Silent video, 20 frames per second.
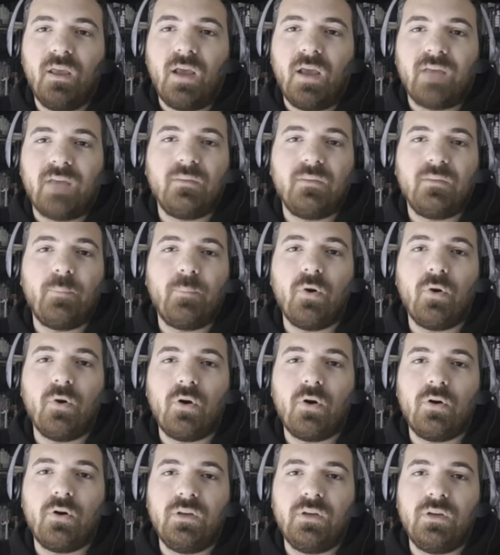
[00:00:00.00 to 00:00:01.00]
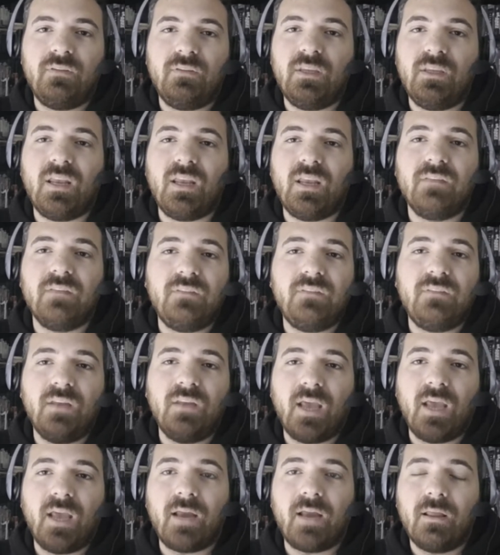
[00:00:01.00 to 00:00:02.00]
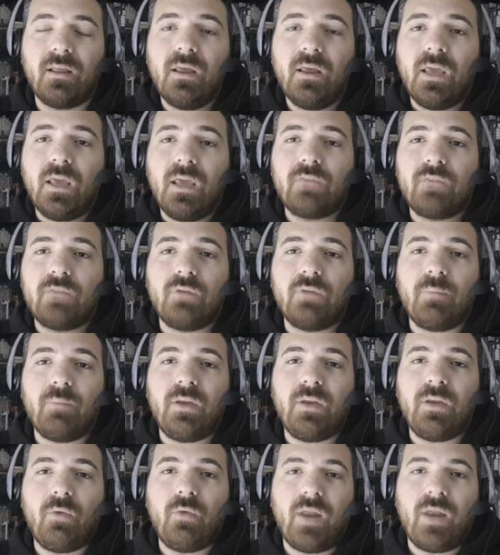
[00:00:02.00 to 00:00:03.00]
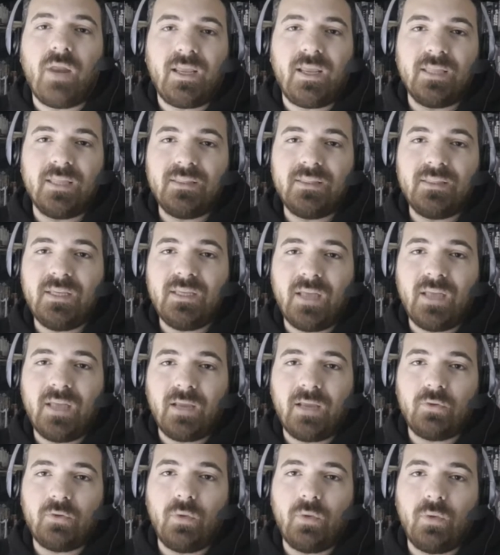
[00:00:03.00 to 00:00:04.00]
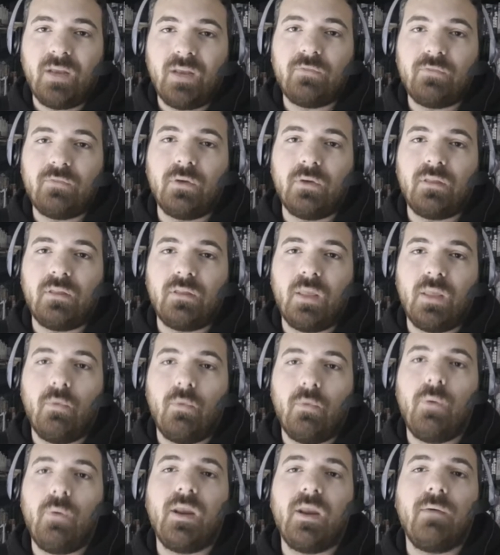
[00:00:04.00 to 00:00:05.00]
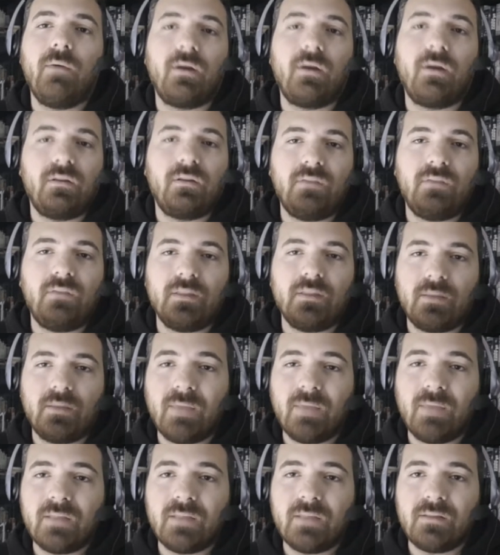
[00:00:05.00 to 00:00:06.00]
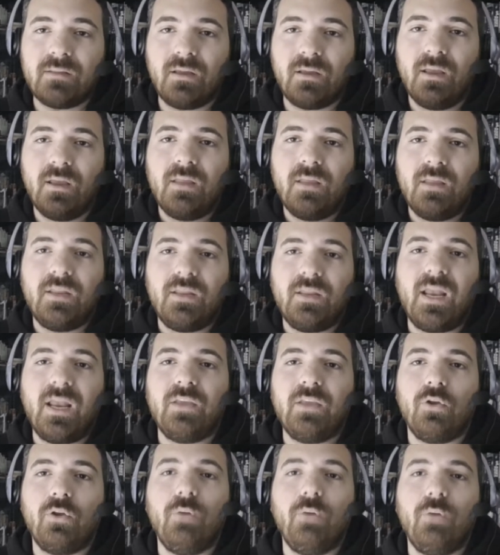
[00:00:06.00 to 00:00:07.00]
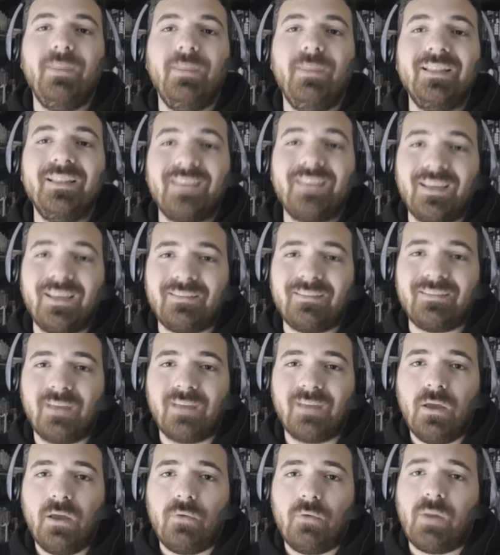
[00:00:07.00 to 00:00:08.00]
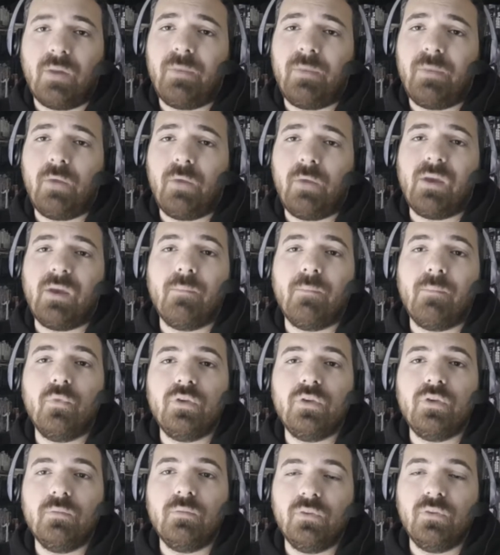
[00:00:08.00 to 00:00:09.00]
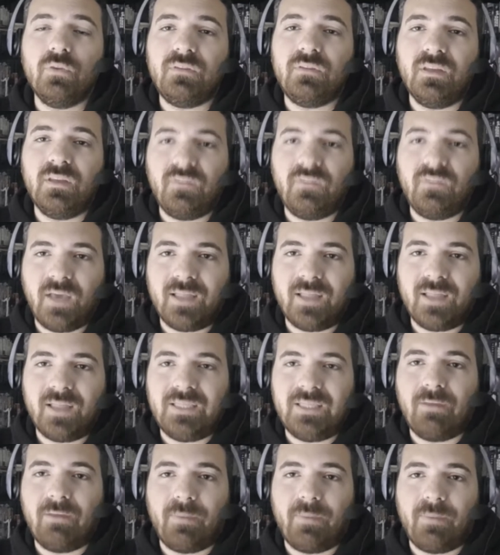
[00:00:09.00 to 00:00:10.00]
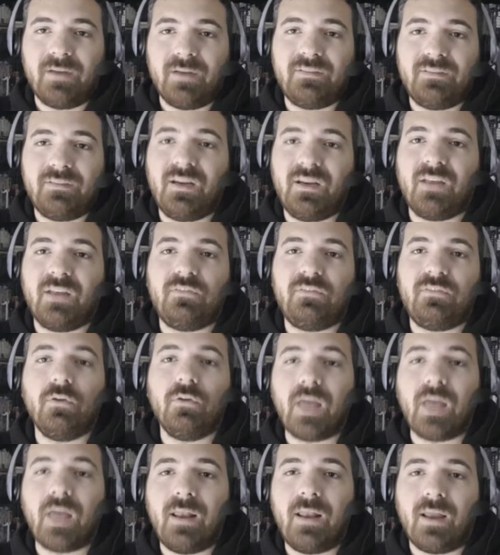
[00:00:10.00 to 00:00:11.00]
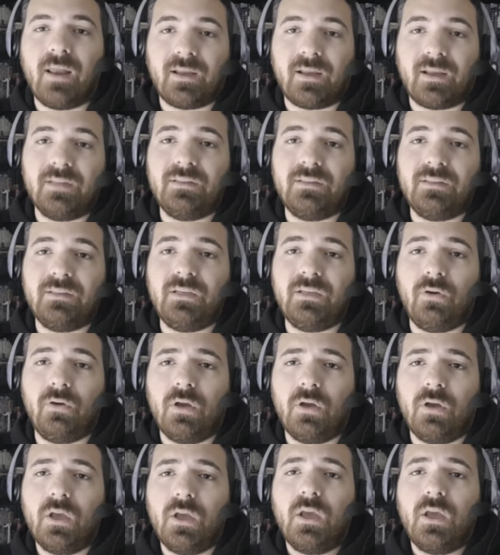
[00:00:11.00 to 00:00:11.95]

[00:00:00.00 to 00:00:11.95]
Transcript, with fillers: hace poco, ni siquiera en Cinear, es una película argentina que tuve la suerte de volver a ver recientemente, del año 2003, una película muy, muy significativa para el cine nacional argentino,